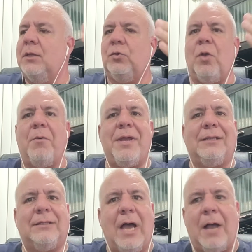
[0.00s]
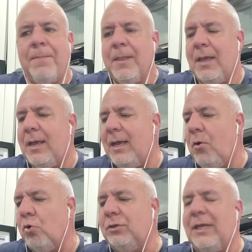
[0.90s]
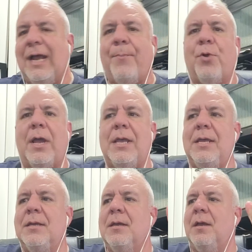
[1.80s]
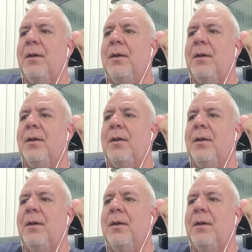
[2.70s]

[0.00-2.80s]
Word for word: todavía está eh, Ortega por ahí,